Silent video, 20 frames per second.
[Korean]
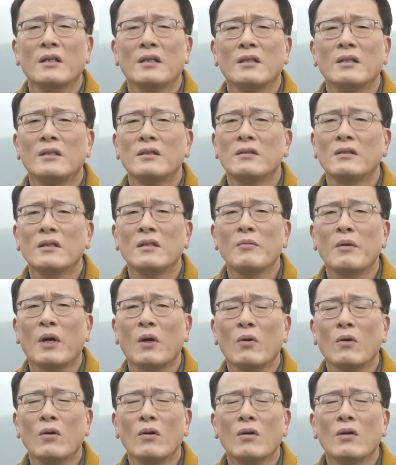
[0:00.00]
이들이
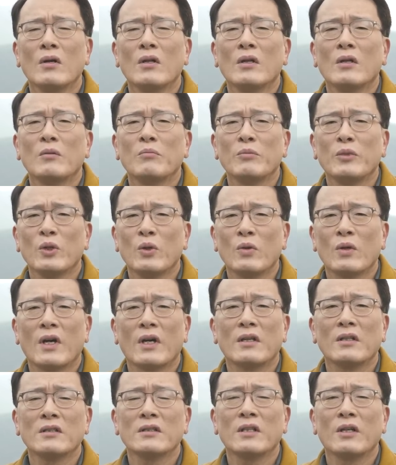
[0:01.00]
바로
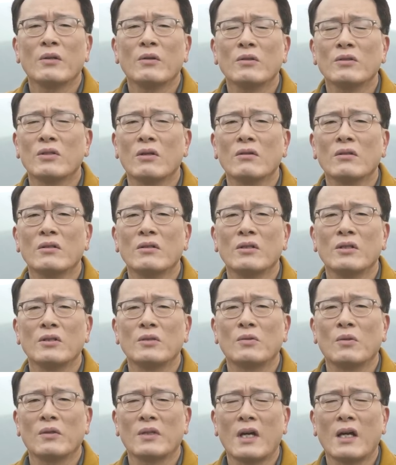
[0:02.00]
미혹하는 자요
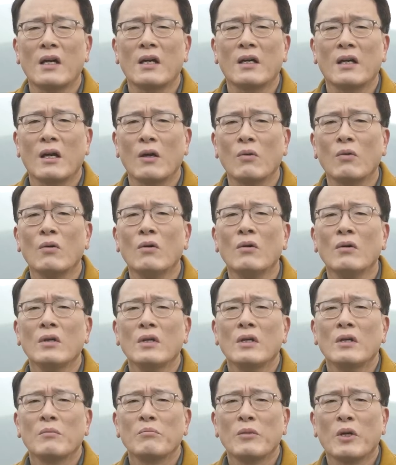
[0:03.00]
적그리스도다라고
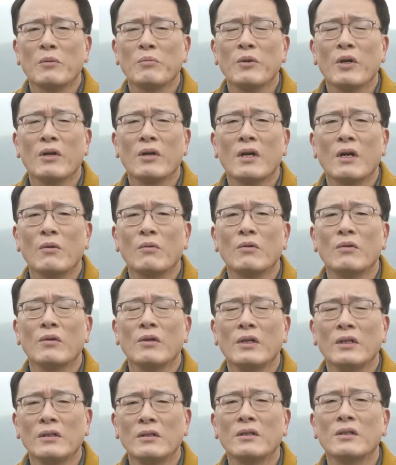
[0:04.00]
명명하고
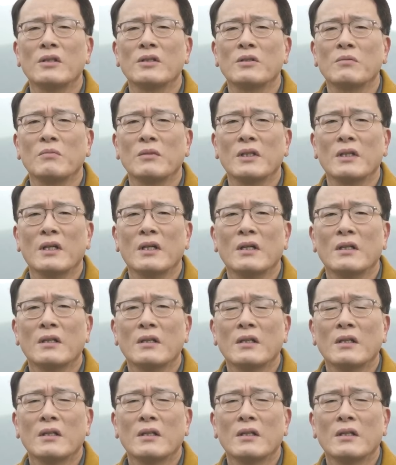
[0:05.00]
있는 것입니다.